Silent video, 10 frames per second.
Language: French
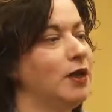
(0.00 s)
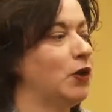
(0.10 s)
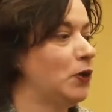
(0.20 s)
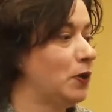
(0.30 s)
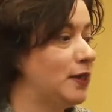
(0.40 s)

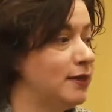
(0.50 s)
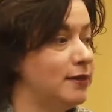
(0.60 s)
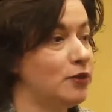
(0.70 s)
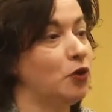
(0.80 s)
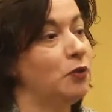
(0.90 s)
euh, qui
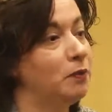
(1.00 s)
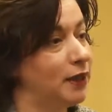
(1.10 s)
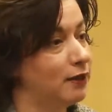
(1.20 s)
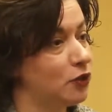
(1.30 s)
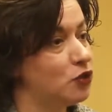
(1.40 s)
sont
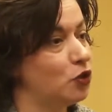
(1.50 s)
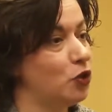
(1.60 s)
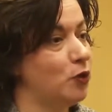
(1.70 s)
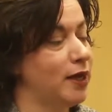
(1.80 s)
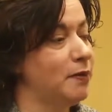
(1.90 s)
maintenant sur le
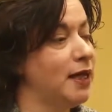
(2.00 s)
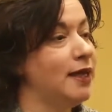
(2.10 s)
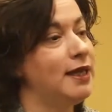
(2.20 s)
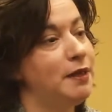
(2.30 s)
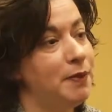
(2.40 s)
web
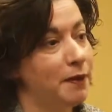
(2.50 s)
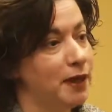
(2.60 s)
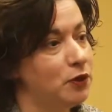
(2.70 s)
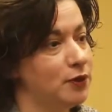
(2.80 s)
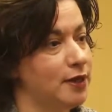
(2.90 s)
et qui
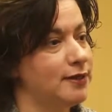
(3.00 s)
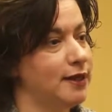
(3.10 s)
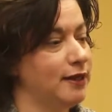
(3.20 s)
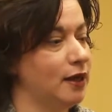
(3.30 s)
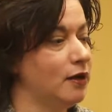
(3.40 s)
permettent aux
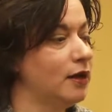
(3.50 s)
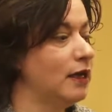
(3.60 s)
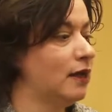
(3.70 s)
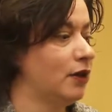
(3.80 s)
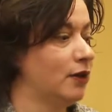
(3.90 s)
enseignants
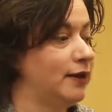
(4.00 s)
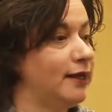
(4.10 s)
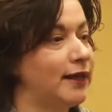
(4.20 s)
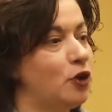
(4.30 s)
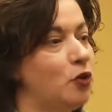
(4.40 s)
euh,
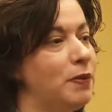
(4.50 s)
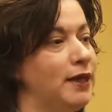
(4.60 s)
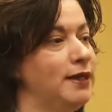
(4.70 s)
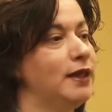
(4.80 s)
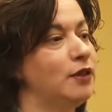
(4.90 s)
d'être
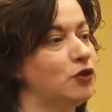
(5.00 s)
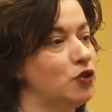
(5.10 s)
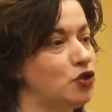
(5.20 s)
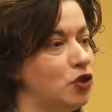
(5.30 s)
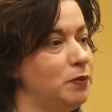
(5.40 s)
accompagnés dans
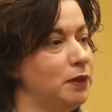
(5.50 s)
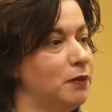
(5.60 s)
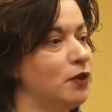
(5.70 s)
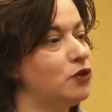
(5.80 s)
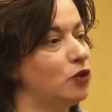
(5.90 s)
ce
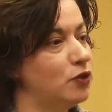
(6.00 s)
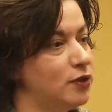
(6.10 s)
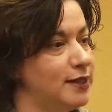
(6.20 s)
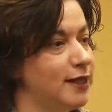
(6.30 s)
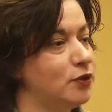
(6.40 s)
cheminement sur
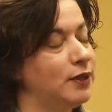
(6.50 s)
l'utilisation